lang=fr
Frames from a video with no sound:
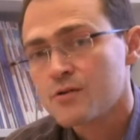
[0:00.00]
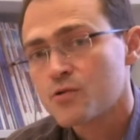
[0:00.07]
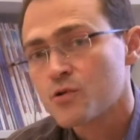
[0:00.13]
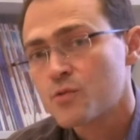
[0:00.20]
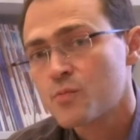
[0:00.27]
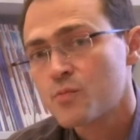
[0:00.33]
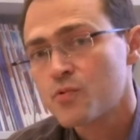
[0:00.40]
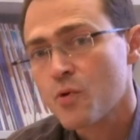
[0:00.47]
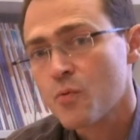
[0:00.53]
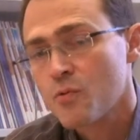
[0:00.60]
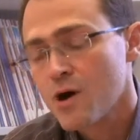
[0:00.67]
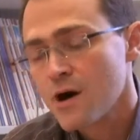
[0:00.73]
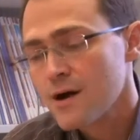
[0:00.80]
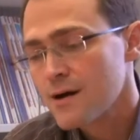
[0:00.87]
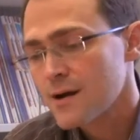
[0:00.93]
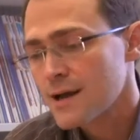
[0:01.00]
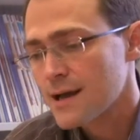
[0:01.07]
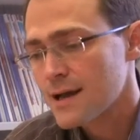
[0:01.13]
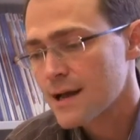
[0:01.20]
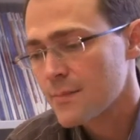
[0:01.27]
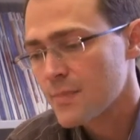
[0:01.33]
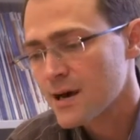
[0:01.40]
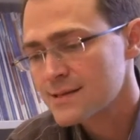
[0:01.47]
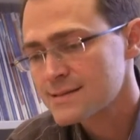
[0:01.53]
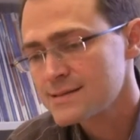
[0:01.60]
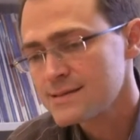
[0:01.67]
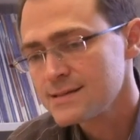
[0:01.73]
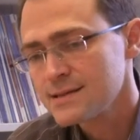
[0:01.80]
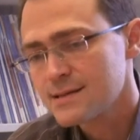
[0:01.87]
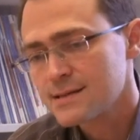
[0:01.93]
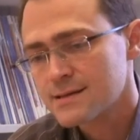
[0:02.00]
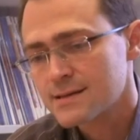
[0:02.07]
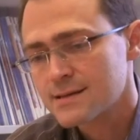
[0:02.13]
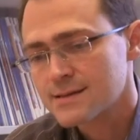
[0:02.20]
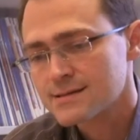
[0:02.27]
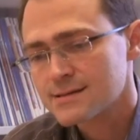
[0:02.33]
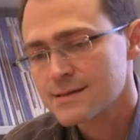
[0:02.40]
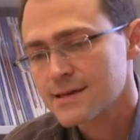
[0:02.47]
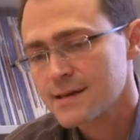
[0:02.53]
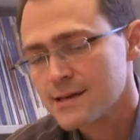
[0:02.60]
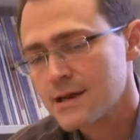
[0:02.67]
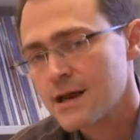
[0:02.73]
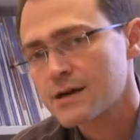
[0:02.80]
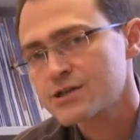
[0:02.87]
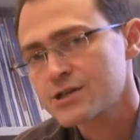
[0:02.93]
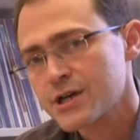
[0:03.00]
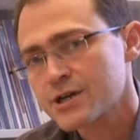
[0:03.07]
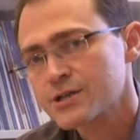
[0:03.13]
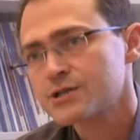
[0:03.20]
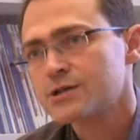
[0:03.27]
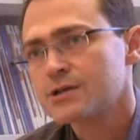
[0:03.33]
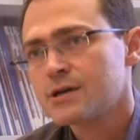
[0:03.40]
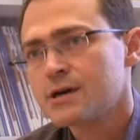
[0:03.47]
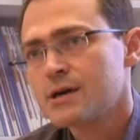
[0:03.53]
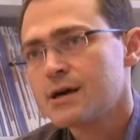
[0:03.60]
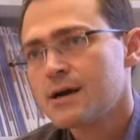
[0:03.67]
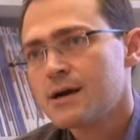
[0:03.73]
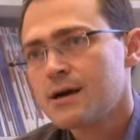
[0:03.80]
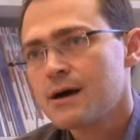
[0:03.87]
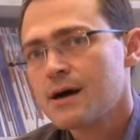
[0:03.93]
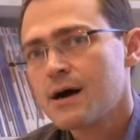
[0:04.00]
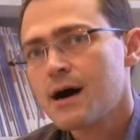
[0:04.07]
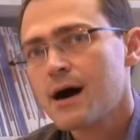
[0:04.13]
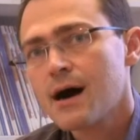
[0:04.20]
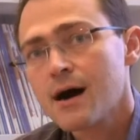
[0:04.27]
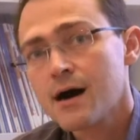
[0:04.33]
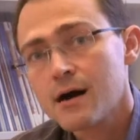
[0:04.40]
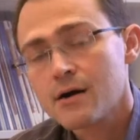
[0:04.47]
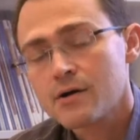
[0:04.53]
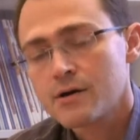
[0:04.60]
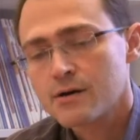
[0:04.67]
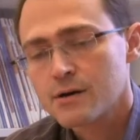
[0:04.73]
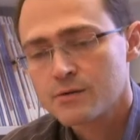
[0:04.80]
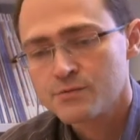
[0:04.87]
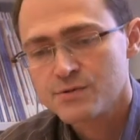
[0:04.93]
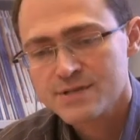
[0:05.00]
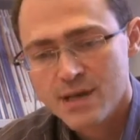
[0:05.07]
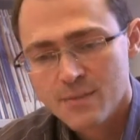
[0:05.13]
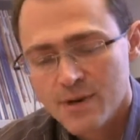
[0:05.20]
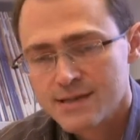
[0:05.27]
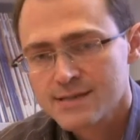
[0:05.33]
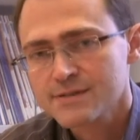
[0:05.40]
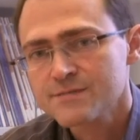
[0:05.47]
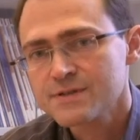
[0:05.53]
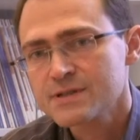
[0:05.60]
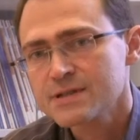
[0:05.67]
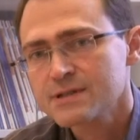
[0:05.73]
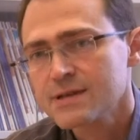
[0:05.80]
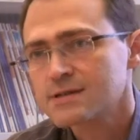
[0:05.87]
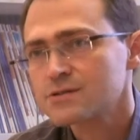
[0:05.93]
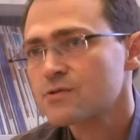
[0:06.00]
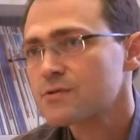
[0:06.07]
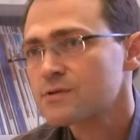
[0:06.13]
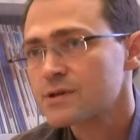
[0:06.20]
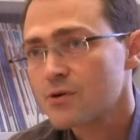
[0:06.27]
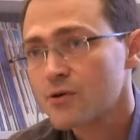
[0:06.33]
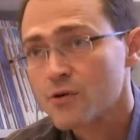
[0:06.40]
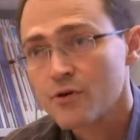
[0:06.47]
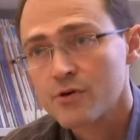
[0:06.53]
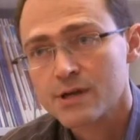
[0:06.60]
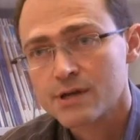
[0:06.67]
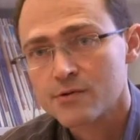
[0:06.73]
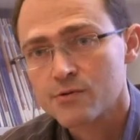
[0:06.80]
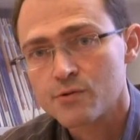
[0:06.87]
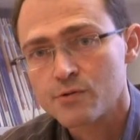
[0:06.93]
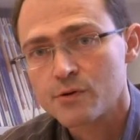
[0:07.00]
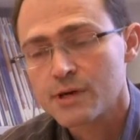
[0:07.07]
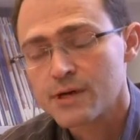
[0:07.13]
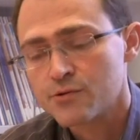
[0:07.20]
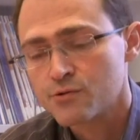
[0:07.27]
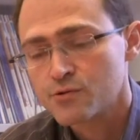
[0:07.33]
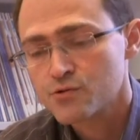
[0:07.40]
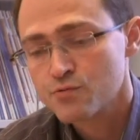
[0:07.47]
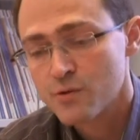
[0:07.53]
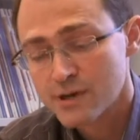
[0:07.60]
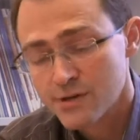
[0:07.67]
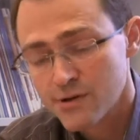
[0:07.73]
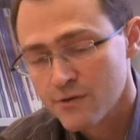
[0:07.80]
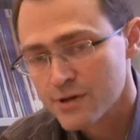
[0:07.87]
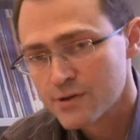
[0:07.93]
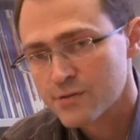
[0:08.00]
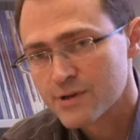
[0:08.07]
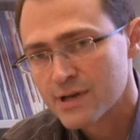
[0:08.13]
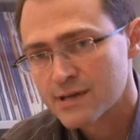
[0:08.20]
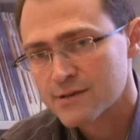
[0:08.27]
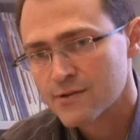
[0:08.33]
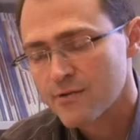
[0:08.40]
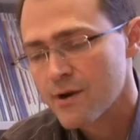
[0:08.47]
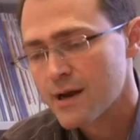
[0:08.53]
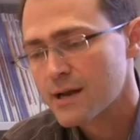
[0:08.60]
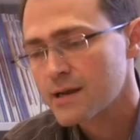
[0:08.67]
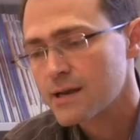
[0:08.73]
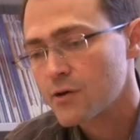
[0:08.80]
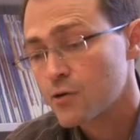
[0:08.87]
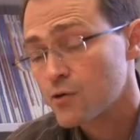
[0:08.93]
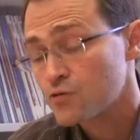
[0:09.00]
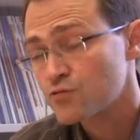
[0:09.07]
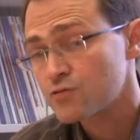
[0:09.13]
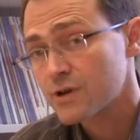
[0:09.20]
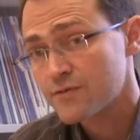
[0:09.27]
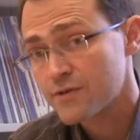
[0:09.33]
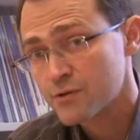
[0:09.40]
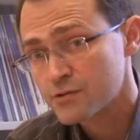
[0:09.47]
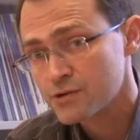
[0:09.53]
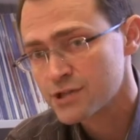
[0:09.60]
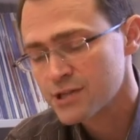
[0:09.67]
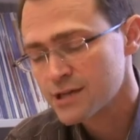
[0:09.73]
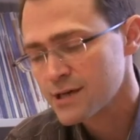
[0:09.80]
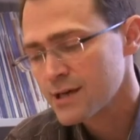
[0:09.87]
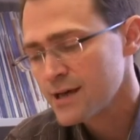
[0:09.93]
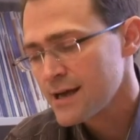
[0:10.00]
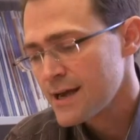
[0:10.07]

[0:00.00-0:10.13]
Donc pour moi la, pratique d'intégrer de la recherche à une simple activité de gastroentérologue et de, et de soignant et de traitant, elle est euh, tout à fait logique.